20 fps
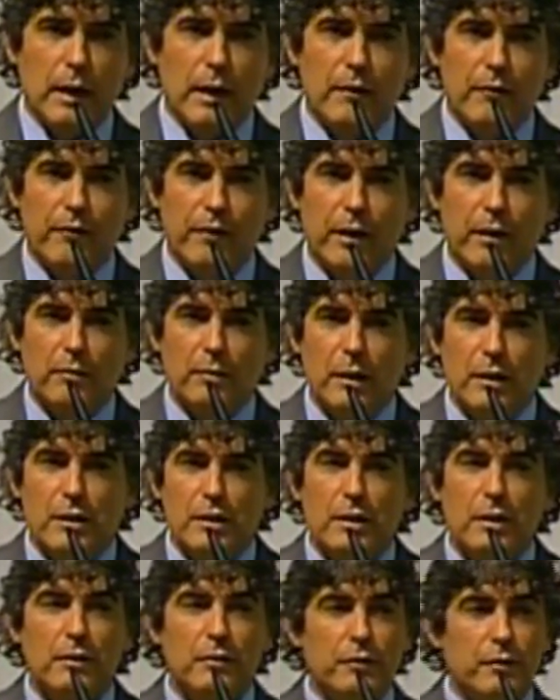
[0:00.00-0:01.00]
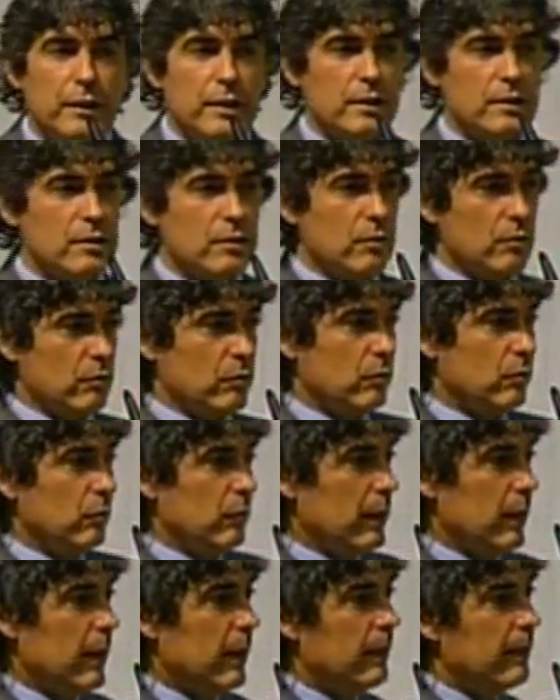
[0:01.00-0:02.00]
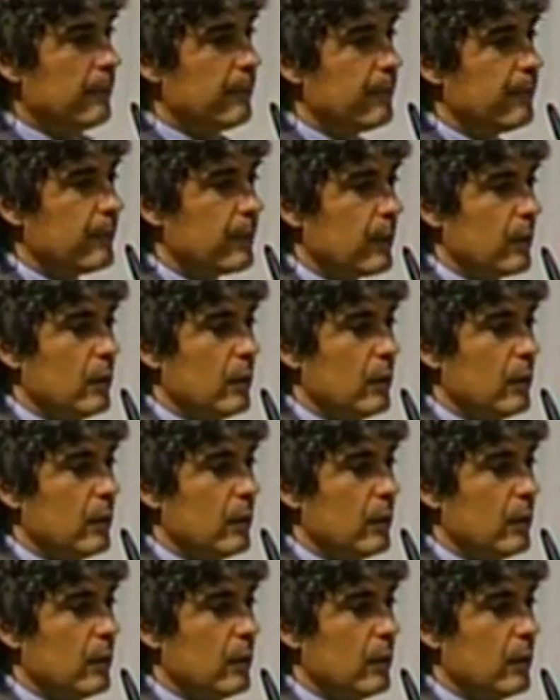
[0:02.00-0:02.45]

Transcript: a falta de infraestrutura